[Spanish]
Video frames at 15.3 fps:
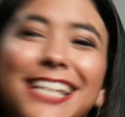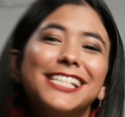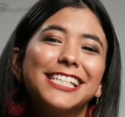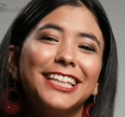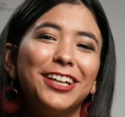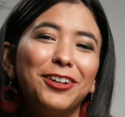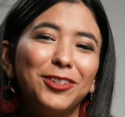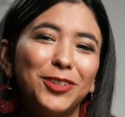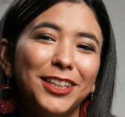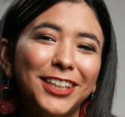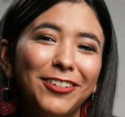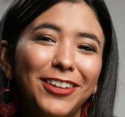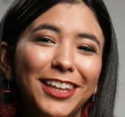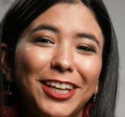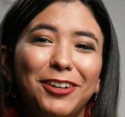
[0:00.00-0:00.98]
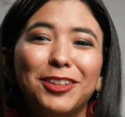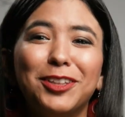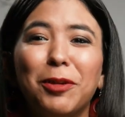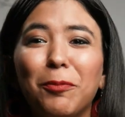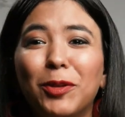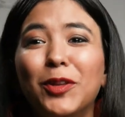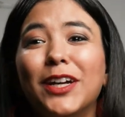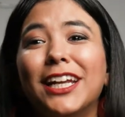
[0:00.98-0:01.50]
Si te gustó este video te
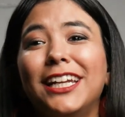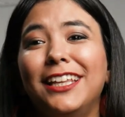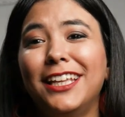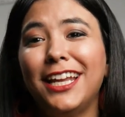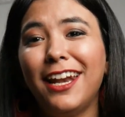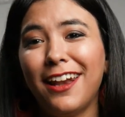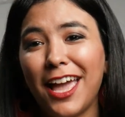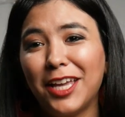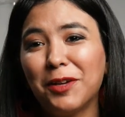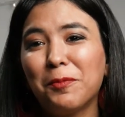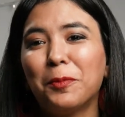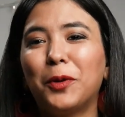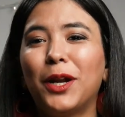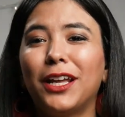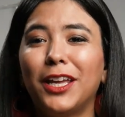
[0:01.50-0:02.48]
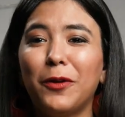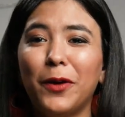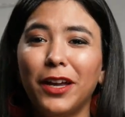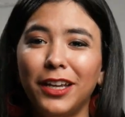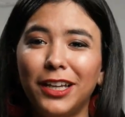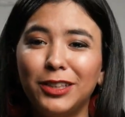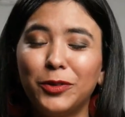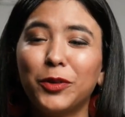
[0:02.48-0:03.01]
invito a que le des like por aquí
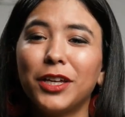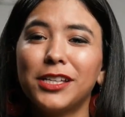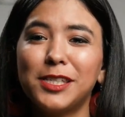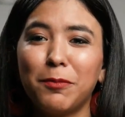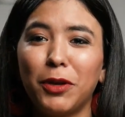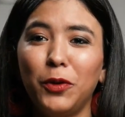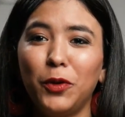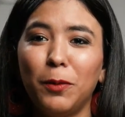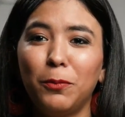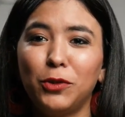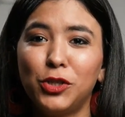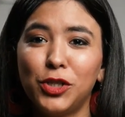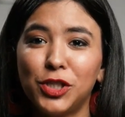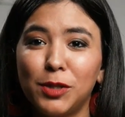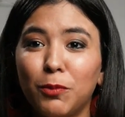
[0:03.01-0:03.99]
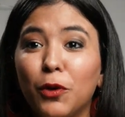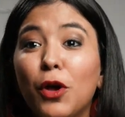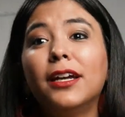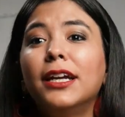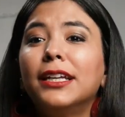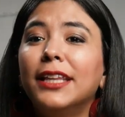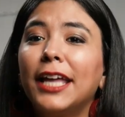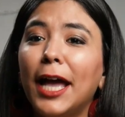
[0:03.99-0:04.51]
abajito que así me ayudas muchísimo.
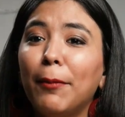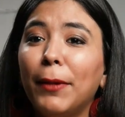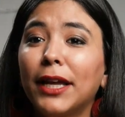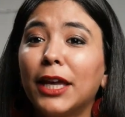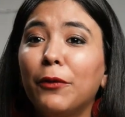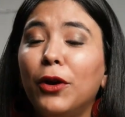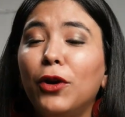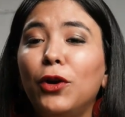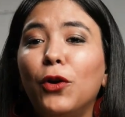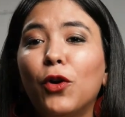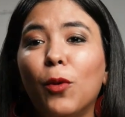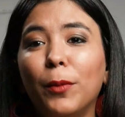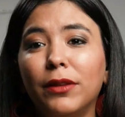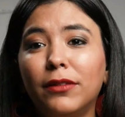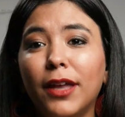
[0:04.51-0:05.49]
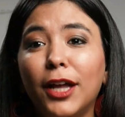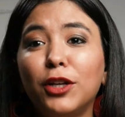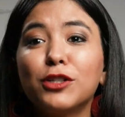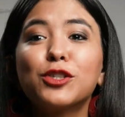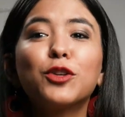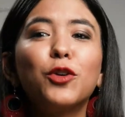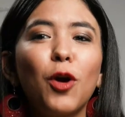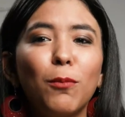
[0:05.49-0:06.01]
Déjame aquí abajo en los
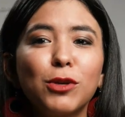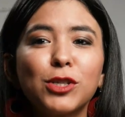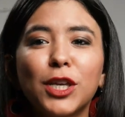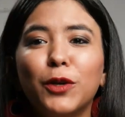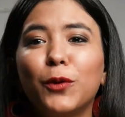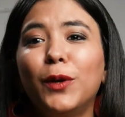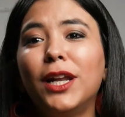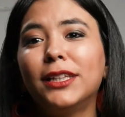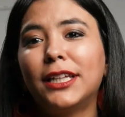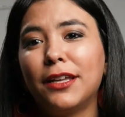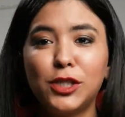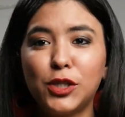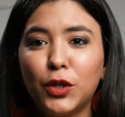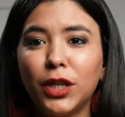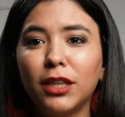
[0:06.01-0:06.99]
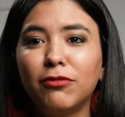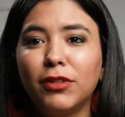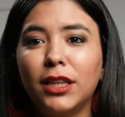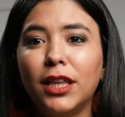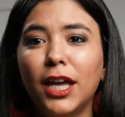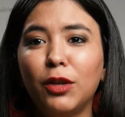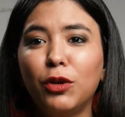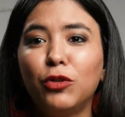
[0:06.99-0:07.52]
comentarios cómo se vive las tradiciones de
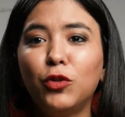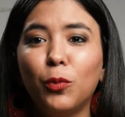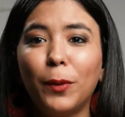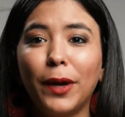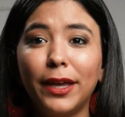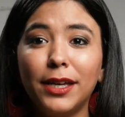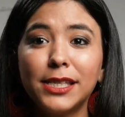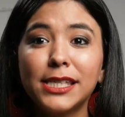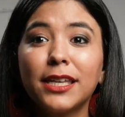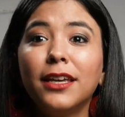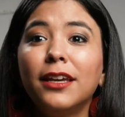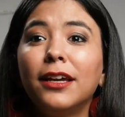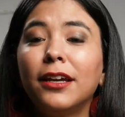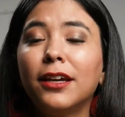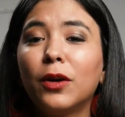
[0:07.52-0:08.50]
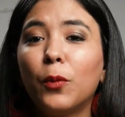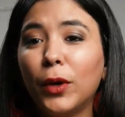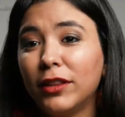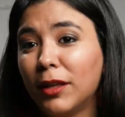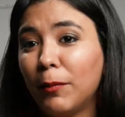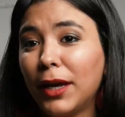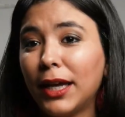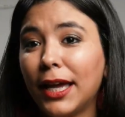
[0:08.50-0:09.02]
fin de año en tu país.
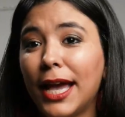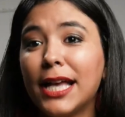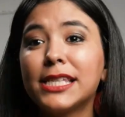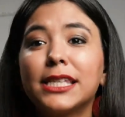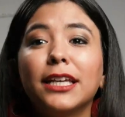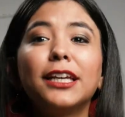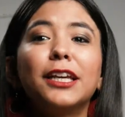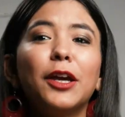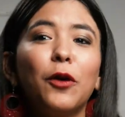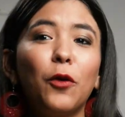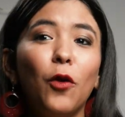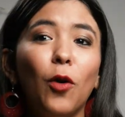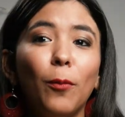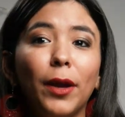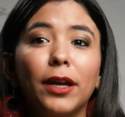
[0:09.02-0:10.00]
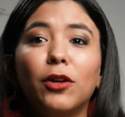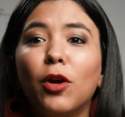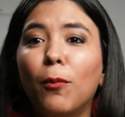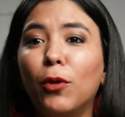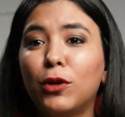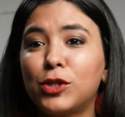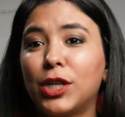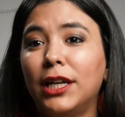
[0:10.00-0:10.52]
Cuéntame qué hacen, qué comen,
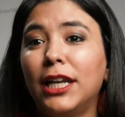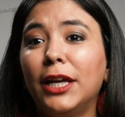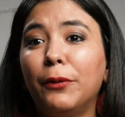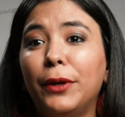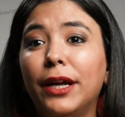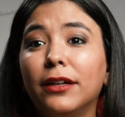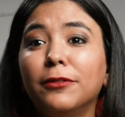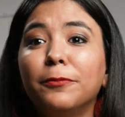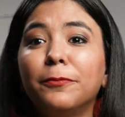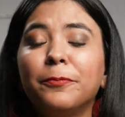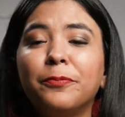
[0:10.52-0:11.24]
cómo lo celebran,